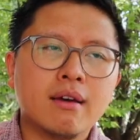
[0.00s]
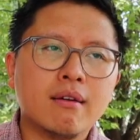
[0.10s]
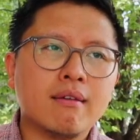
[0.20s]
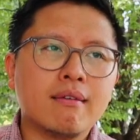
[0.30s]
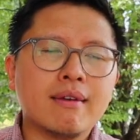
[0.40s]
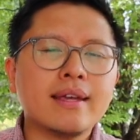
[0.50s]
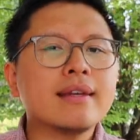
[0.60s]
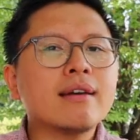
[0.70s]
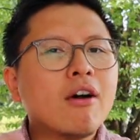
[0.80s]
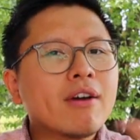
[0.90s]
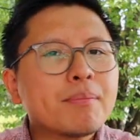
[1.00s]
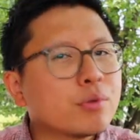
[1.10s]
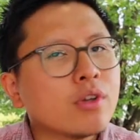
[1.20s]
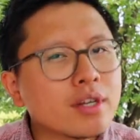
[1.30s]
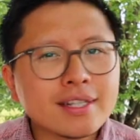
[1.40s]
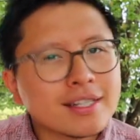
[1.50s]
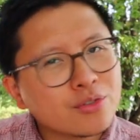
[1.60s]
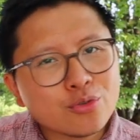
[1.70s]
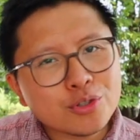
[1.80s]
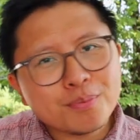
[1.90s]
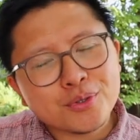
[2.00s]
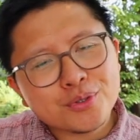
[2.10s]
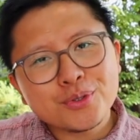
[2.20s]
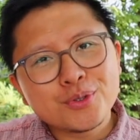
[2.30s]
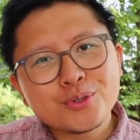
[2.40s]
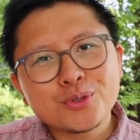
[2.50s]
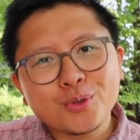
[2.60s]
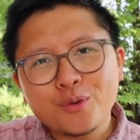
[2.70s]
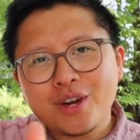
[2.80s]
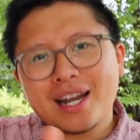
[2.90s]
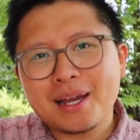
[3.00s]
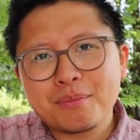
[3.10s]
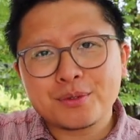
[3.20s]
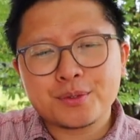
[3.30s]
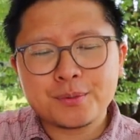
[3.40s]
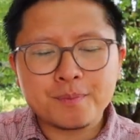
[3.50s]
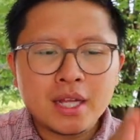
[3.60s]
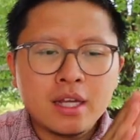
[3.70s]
Euh, et en répondant à ces questions, je pense que tu trouveras la réponse.